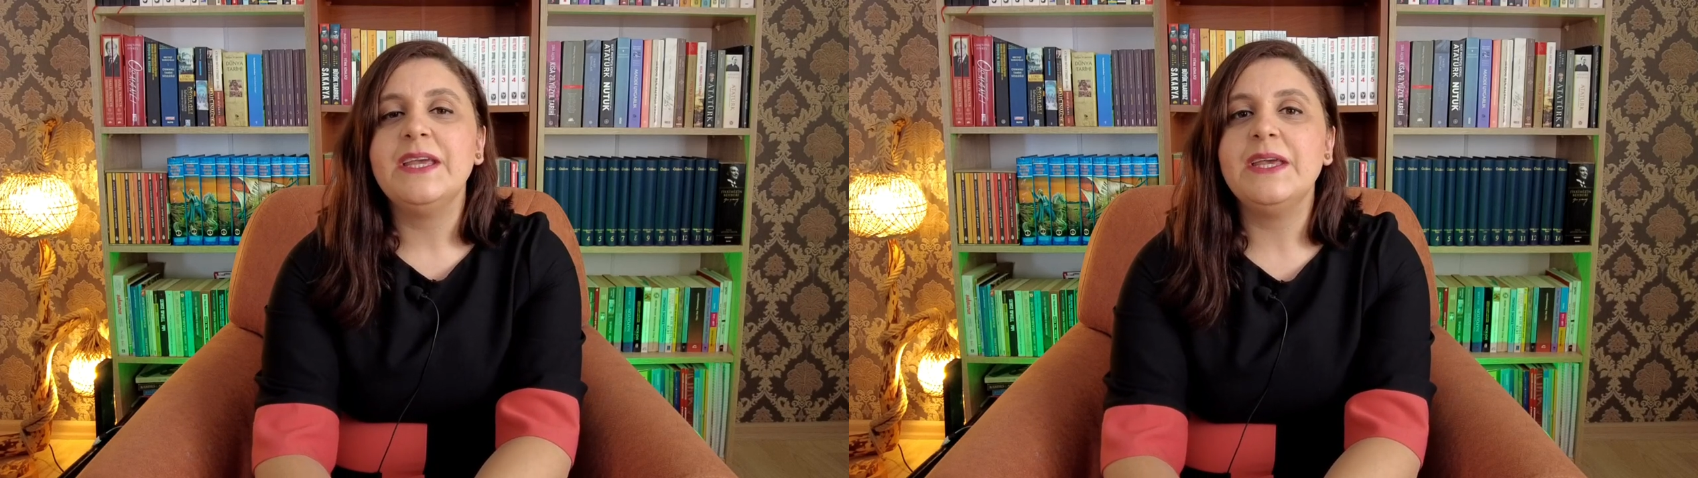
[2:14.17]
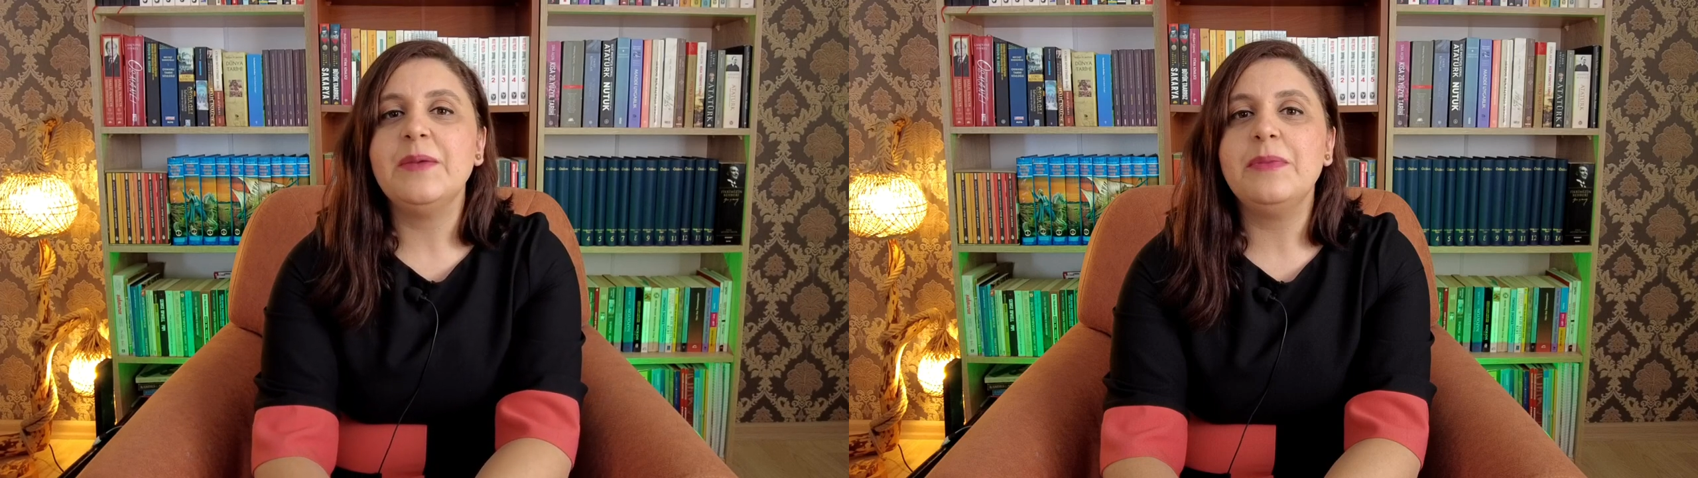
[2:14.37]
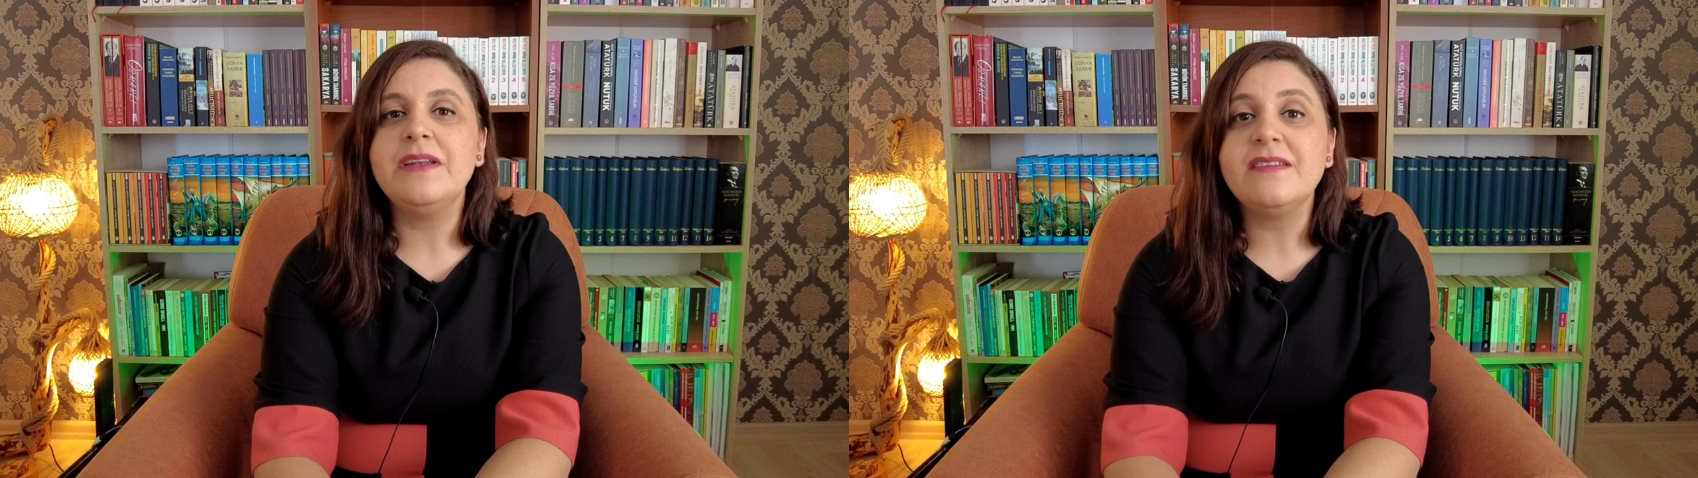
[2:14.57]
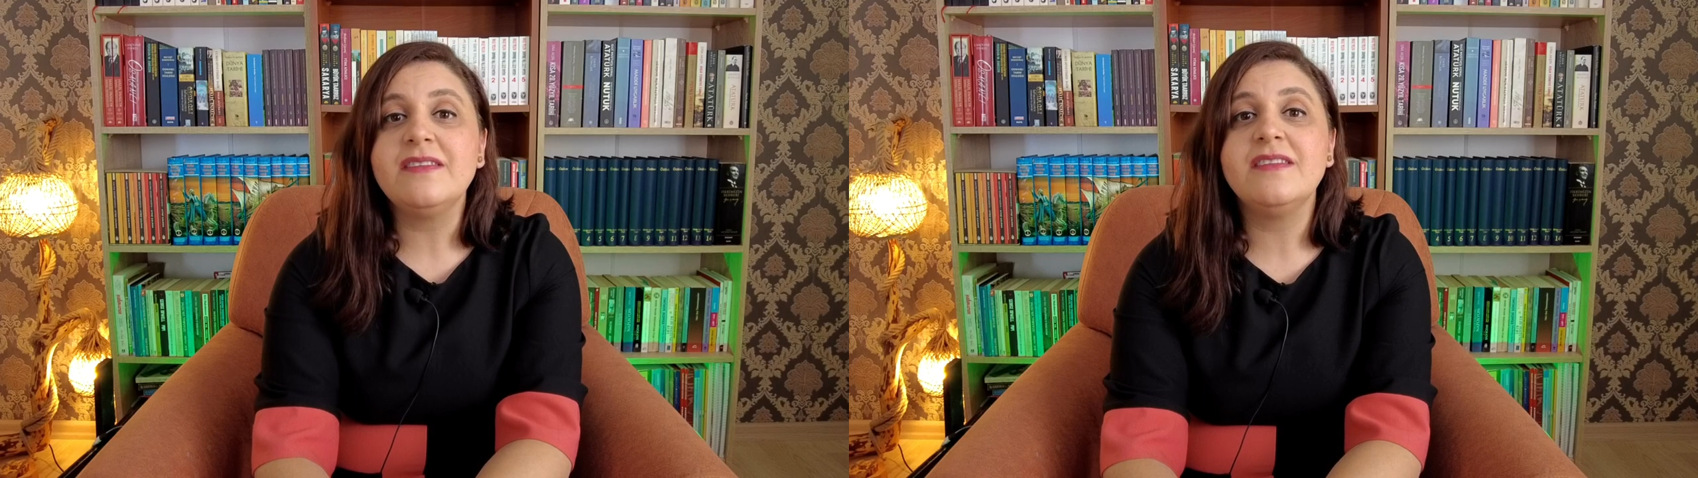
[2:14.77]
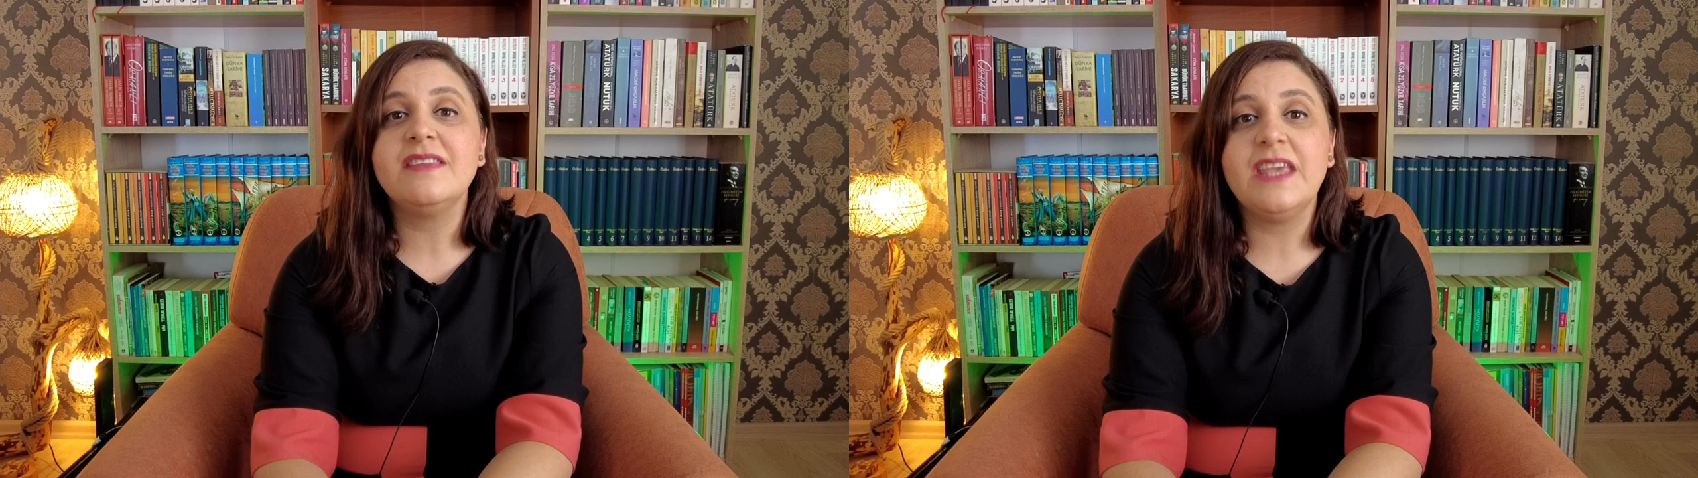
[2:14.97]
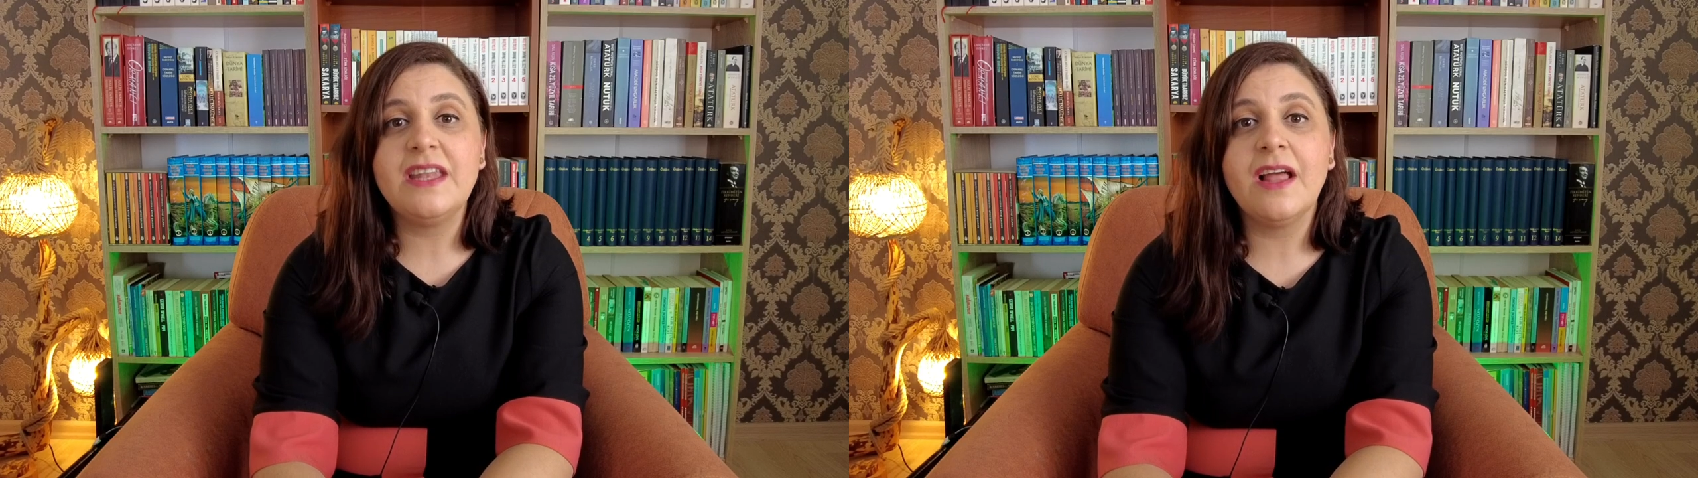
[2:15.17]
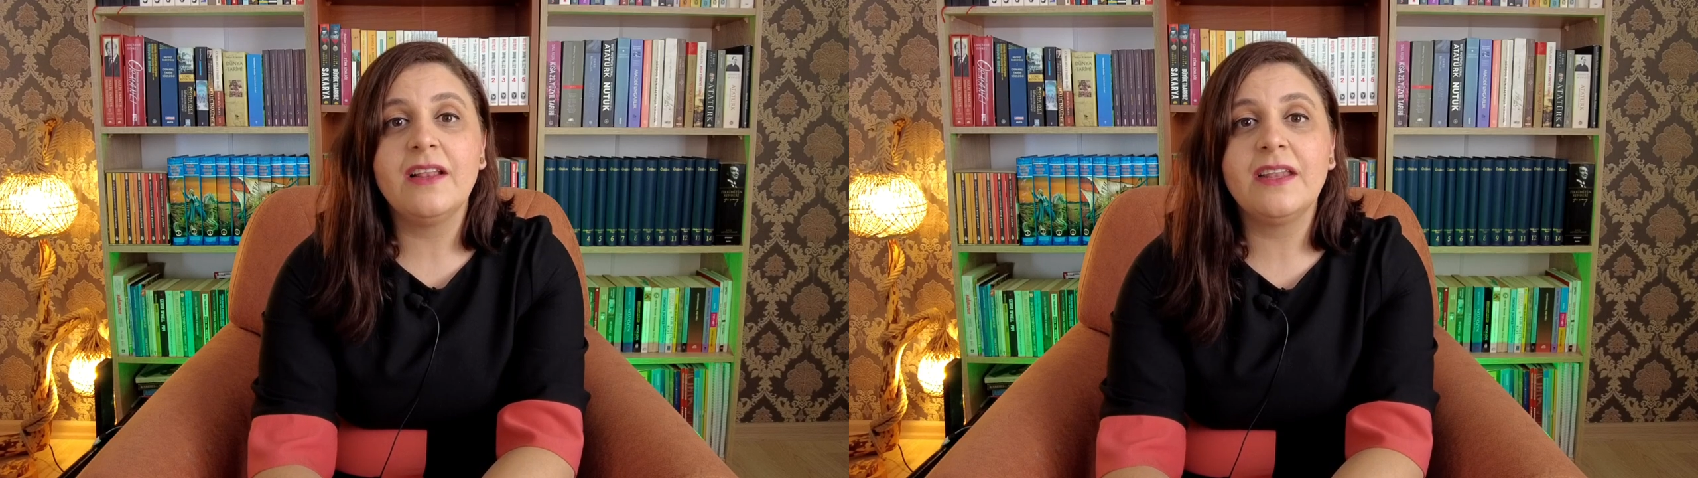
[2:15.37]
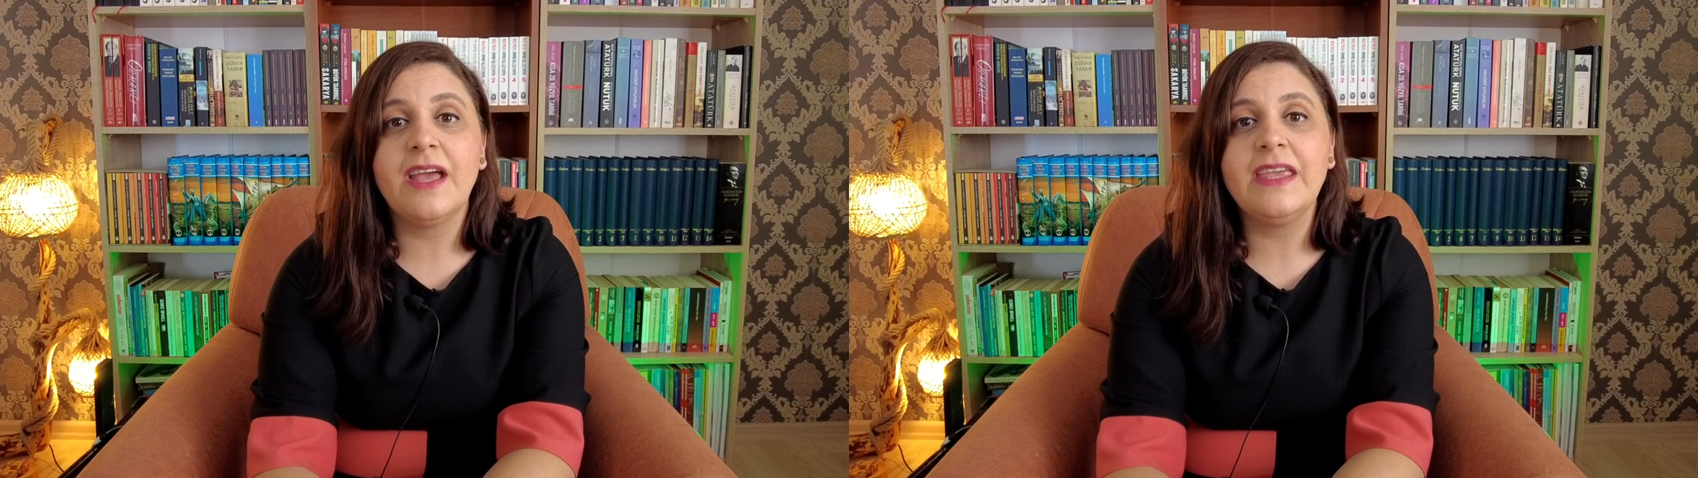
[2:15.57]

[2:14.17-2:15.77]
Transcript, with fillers: Ee, bilirsiniz yeni alınan